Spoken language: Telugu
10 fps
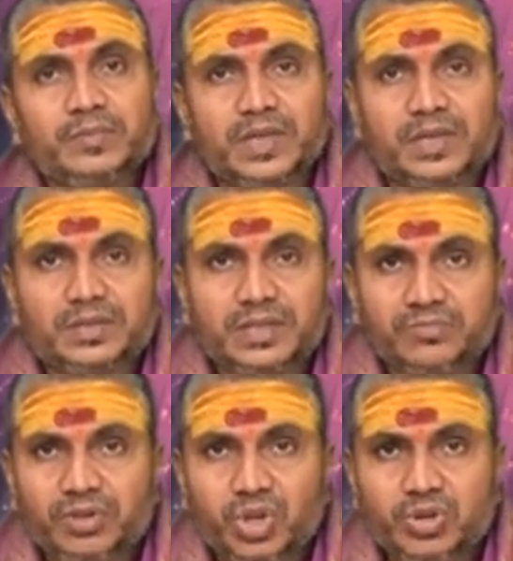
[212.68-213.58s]
మరి
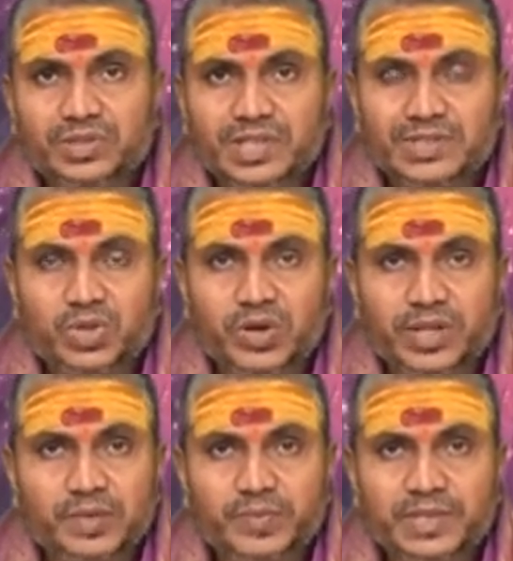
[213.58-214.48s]
సద్వినియోగం
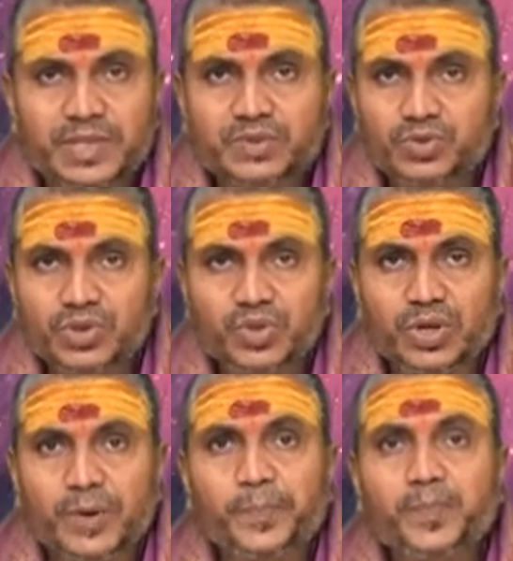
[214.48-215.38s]
చేసుకోవాలని చెప్పేసి
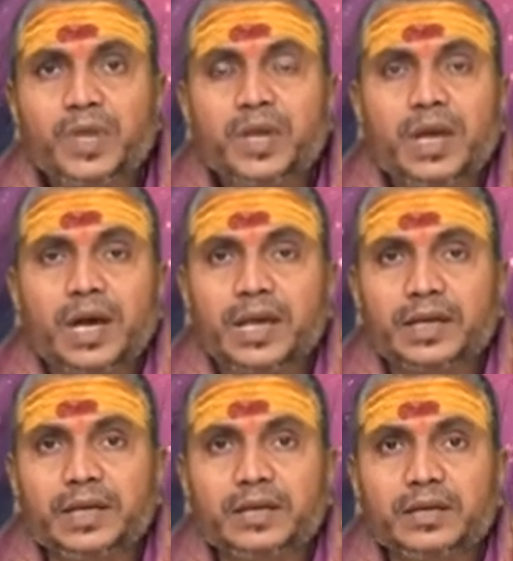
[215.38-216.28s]
సూచిస్తున్నాం
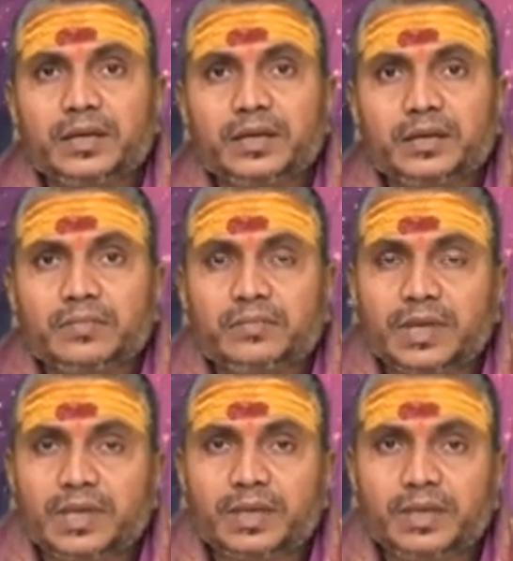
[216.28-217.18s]
అలాగే
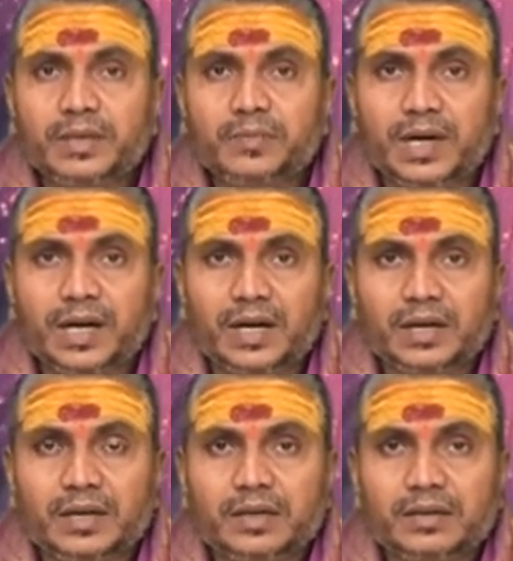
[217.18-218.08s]
మరి ఈ మహా
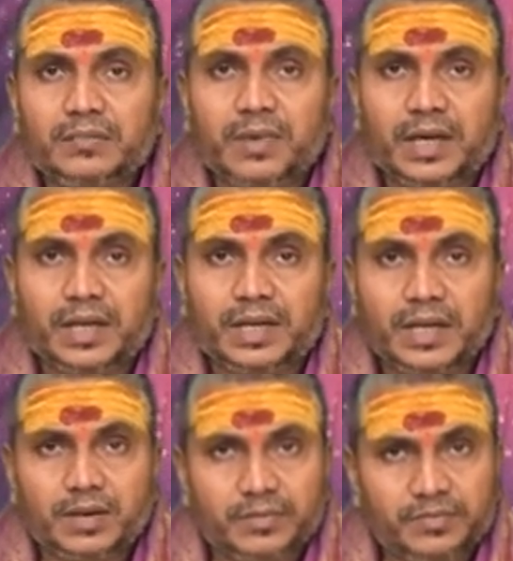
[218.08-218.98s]

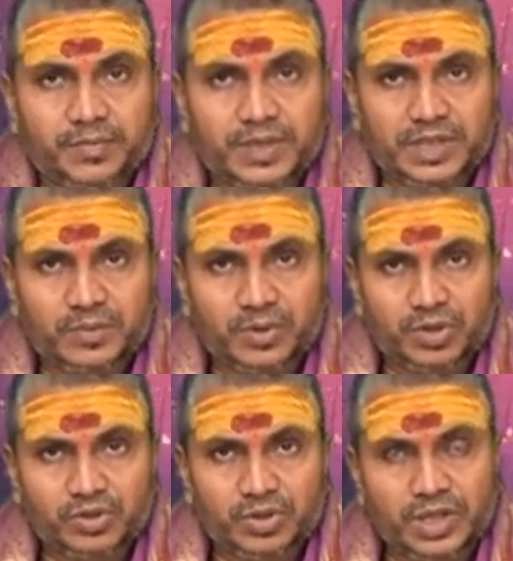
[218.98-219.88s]
మాఘిగా
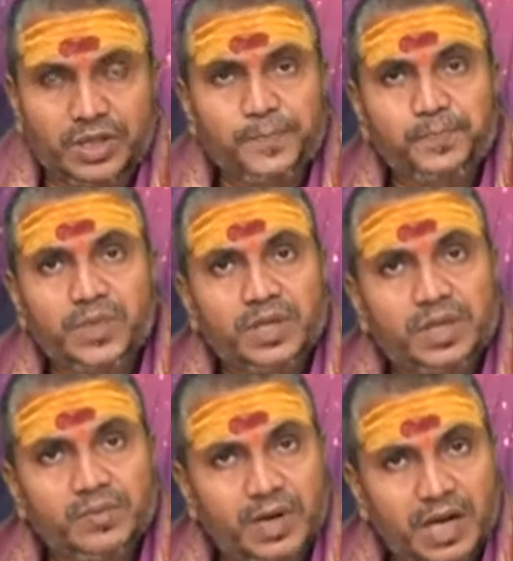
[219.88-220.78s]
కీర్తింపడినటువంటి
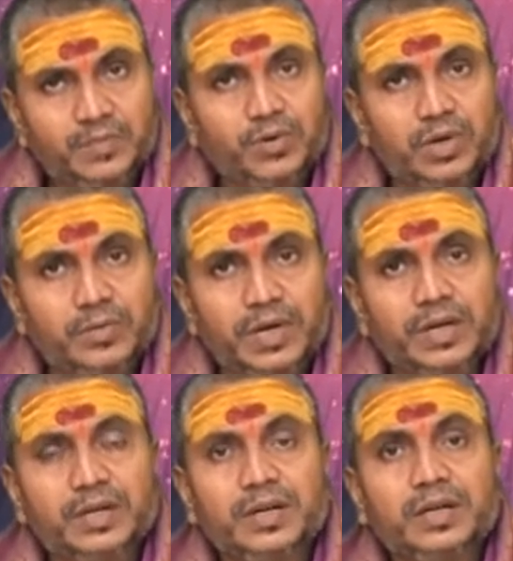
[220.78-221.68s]
ఈ మాఘ పౌర్ణిమ
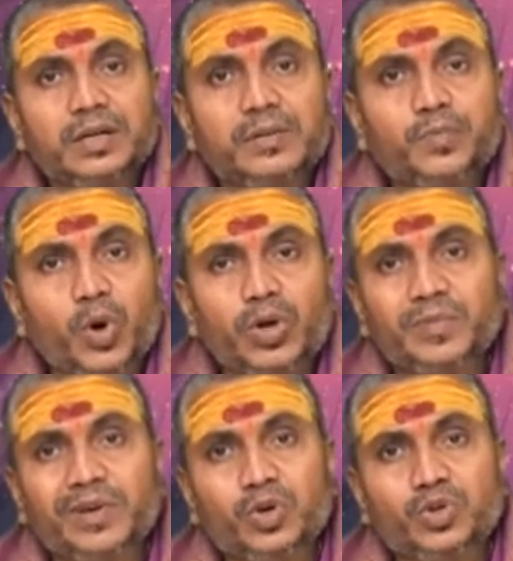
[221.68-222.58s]

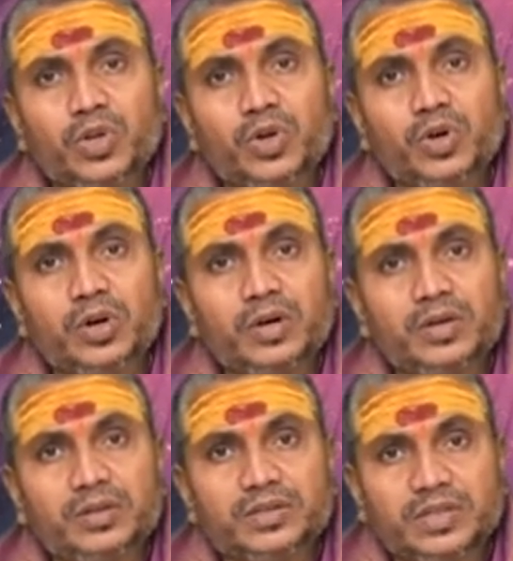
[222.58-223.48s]
పౌర్ణిమ రోజుల్లో
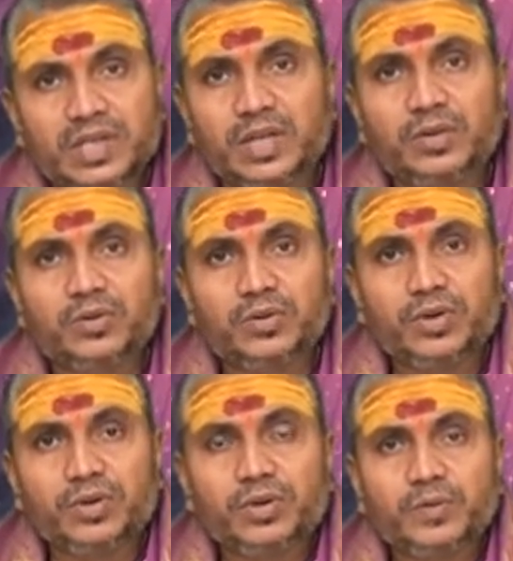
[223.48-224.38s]
స్త్రీలు
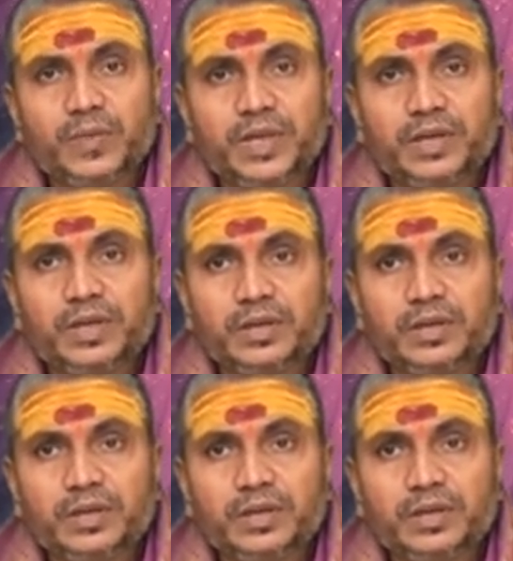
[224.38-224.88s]
మరి